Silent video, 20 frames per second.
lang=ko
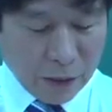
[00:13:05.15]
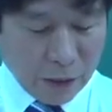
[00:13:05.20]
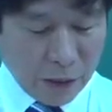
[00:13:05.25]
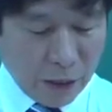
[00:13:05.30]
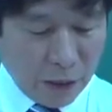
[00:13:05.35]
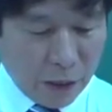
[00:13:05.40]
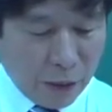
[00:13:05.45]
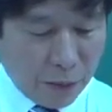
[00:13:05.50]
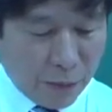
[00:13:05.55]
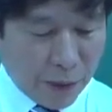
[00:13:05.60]

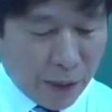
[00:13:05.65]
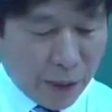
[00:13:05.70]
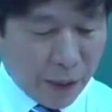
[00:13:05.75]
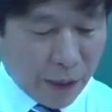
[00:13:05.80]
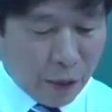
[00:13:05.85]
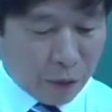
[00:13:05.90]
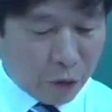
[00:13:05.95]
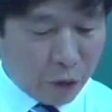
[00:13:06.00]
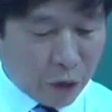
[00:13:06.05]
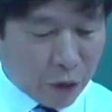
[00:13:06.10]

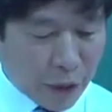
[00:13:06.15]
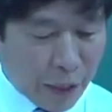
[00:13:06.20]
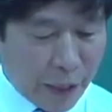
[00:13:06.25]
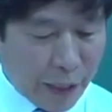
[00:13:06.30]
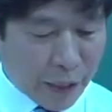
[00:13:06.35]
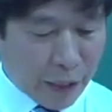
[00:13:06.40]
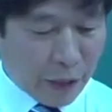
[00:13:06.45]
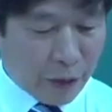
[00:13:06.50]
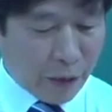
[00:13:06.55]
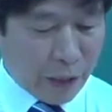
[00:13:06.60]
1번에 운전
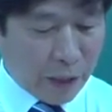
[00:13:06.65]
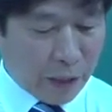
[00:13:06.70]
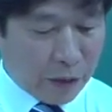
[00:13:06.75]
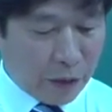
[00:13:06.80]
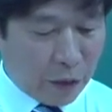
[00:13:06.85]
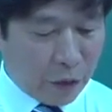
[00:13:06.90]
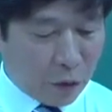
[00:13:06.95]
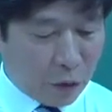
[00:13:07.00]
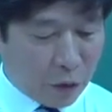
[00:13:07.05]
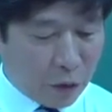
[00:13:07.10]
계획에 관한
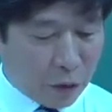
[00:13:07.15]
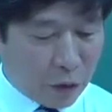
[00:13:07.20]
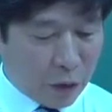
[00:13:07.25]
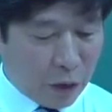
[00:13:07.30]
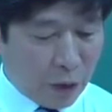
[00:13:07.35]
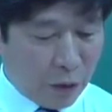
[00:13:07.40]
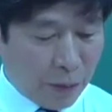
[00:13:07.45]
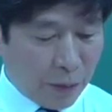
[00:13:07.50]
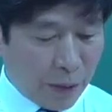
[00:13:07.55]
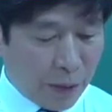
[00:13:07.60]
이론 중에서
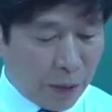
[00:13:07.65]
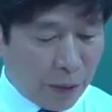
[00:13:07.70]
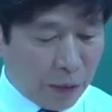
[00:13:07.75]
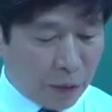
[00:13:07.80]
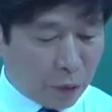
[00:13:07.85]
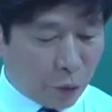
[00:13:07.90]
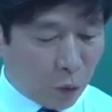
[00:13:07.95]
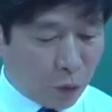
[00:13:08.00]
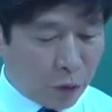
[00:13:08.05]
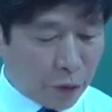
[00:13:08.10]

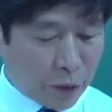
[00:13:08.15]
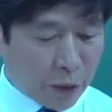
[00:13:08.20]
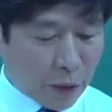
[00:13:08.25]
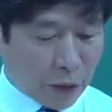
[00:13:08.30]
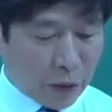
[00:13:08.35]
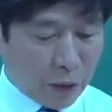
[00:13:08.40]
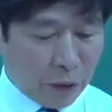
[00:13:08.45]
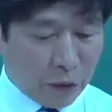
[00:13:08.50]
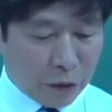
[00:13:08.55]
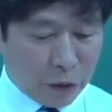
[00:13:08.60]
1번이 동력차
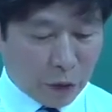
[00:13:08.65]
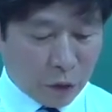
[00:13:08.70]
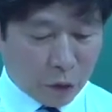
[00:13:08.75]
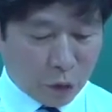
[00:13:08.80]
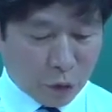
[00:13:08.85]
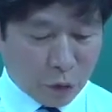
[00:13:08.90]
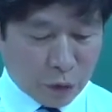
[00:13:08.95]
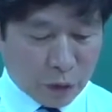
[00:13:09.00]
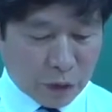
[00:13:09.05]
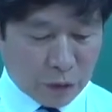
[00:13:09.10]

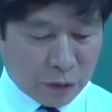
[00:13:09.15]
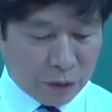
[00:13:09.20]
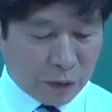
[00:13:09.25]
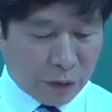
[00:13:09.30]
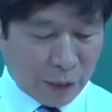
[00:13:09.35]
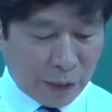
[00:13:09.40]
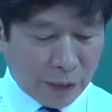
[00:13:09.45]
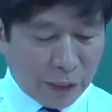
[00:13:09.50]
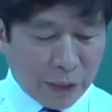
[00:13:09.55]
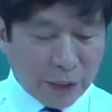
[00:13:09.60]
견인정수
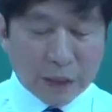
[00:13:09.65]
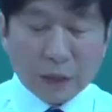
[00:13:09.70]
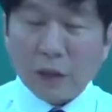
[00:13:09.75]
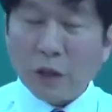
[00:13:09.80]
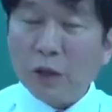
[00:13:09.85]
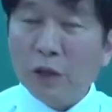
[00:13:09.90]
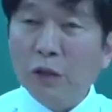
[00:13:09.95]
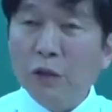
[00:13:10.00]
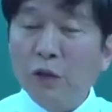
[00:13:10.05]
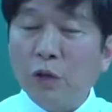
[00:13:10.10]
그랬는데
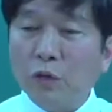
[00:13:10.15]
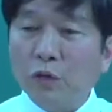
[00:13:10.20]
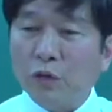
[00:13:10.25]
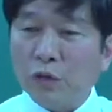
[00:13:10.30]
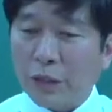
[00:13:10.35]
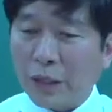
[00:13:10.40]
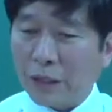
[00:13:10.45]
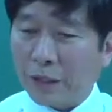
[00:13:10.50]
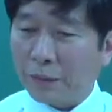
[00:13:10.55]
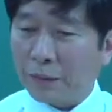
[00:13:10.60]

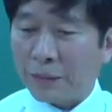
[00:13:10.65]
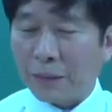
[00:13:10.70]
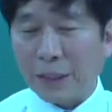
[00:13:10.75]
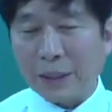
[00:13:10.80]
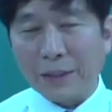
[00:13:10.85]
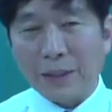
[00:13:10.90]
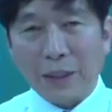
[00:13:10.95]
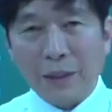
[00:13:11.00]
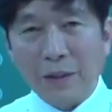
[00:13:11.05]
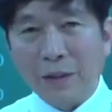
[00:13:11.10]
견인정수라 그러면
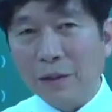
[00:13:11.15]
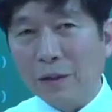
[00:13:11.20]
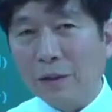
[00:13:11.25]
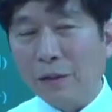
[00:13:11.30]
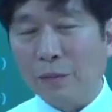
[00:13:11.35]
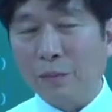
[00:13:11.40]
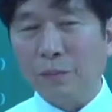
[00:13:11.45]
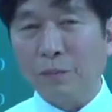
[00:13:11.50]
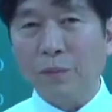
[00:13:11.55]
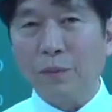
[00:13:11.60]
상당히
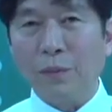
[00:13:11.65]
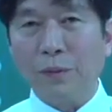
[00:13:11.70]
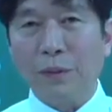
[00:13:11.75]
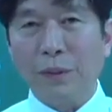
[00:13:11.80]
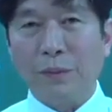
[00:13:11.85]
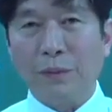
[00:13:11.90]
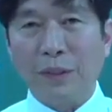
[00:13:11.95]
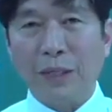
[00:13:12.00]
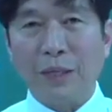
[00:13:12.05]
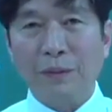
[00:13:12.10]
어려운
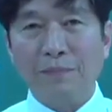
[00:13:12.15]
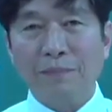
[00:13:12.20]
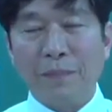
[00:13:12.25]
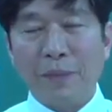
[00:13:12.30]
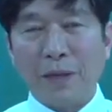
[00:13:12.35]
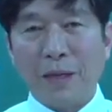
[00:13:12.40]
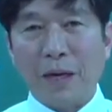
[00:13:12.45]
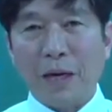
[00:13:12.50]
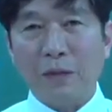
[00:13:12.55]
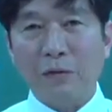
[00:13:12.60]
부분입니다.
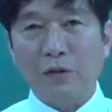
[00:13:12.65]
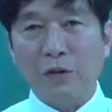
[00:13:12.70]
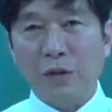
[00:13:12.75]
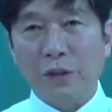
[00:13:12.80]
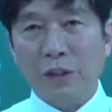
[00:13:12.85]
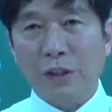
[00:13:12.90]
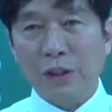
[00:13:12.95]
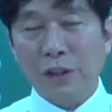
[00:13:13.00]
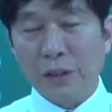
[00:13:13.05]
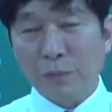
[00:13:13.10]
아주
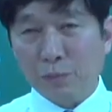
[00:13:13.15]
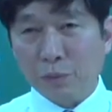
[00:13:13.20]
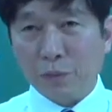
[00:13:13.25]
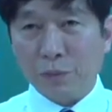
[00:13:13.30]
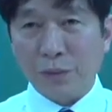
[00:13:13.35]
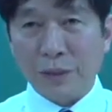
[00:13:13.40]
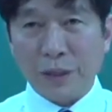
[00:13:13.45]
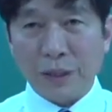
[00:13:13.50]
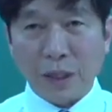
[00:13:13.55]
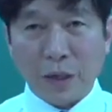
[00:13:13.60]

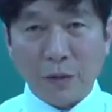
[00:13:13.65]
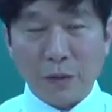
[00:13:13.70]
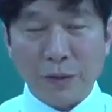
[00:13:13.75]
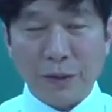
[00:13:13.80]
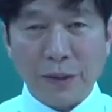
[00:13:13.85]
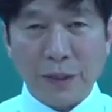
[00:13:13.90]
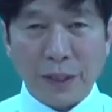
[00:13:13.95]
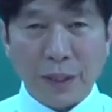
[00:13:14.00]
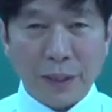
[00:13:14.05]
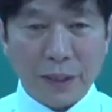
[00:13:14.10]
뒷부분에
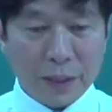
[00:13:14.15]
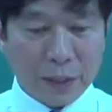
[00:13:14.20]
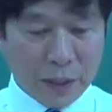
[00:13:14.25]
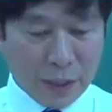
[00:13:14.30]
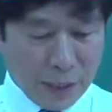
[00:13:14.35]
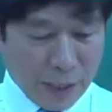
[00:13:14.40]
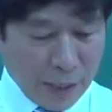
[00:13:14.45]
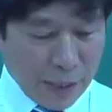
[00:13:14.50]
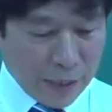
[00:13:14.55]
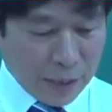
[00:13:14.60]
나오는데
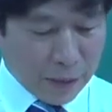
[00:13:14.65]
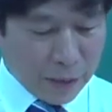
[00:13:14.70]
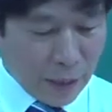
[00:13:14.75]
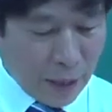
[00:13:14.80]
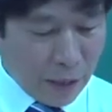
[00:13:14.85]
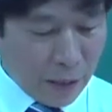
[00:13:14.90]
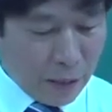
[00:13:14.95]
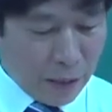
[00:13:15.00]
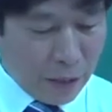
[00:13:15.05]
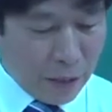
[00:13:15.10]

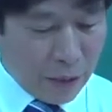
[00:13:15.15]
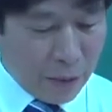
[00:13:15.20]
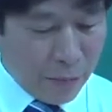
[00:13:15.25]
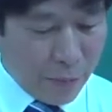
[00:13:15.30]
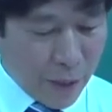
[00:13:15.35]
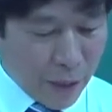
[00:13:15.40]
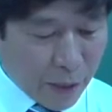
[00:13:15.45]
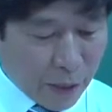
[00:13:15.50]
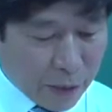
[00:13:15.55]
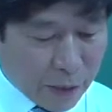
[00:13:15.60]
차를
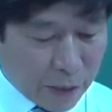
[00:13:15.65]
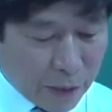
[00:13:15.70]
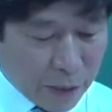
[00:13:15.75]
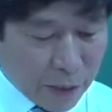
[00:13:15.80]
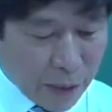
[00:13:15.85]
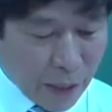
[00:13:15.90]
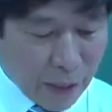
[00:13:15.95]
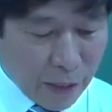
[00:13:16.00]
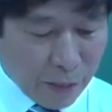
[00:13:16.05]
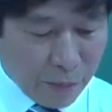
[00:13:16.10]
몇,
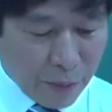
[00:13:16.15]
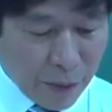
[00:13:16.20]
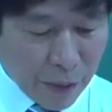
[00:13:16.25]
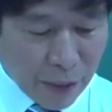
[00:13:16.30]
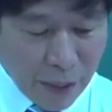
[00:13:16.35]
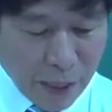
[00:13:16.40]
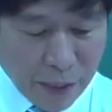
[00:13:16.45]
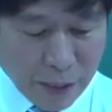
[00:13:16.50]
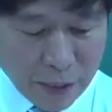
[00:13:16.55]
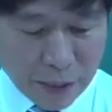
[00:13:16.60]
차, 몇
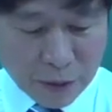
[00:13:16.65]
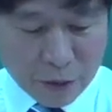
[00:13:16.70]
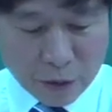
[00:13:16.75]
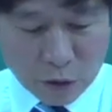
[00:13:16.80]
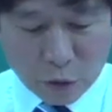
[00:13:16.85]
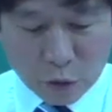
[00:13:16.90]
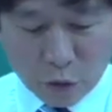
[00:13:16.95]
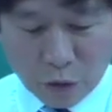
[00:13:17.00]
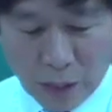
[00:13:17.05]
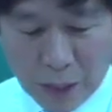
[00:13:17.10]
칸을
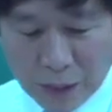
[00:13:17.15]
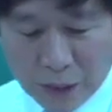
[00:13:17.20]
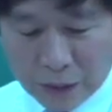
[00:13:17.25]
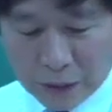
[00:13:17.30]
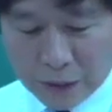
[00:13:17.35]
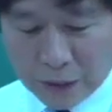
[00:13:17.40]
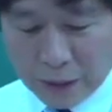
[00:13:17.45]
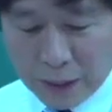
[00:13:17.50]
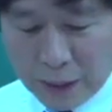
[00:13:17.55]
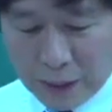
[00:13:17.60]
끌고 갈
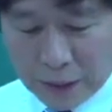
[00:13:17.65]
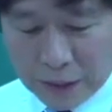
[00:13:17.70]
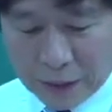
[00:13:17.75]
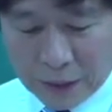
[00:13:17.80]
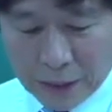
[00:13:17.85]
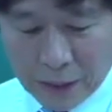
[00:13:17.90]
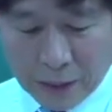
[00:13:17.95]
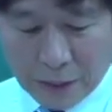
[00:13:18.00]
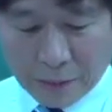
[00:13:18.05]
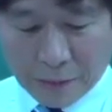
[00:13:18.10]
것인가
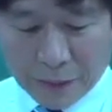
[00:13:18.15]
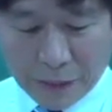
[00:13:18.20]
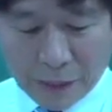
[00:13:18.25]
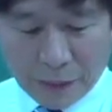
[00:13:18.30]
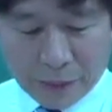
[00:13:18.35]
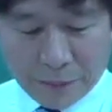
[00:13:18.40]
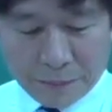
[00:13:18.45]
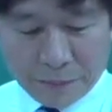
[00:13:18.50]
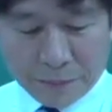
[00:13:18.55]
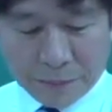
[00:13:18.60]
이 얘기입니다.
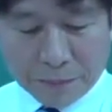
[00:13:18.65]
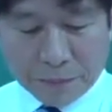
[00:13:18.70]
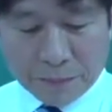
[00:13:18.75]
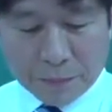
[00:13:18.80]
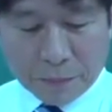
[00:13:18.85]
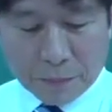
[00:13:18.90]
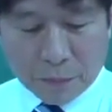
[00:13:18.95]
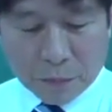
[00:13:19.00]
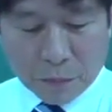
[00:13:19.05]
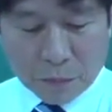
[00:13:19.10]

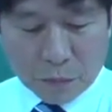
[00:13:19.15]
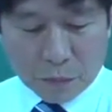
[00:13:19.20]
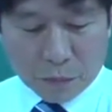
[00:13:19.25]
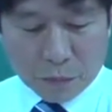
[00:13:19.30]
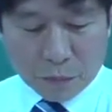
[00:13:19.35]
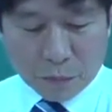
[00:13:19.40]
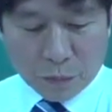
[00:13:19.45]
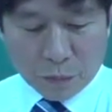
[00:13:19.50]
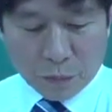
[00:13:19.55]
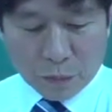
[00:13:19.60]

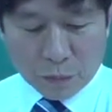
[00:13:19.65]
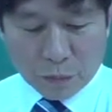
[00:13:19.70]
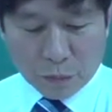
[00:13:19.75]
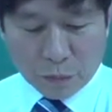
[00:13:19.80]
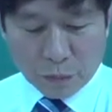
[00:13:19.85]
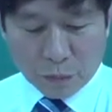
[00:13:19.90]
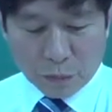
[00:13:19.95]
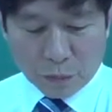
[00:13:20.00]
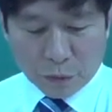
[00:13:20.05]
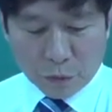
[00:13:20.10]

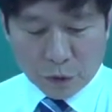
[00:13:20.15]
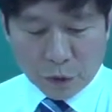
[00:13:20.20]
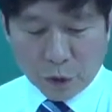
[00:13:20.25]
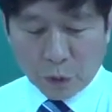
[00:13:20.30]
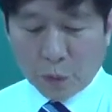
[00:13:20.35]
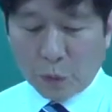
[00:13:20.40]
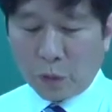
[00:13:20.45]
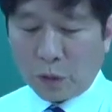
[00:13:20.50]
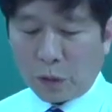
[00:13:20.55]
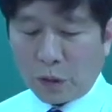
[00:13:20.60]
음, 저기
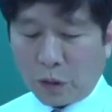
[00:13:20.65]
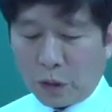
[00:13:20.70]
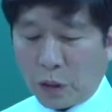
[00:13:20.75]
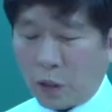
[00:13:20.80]
보니까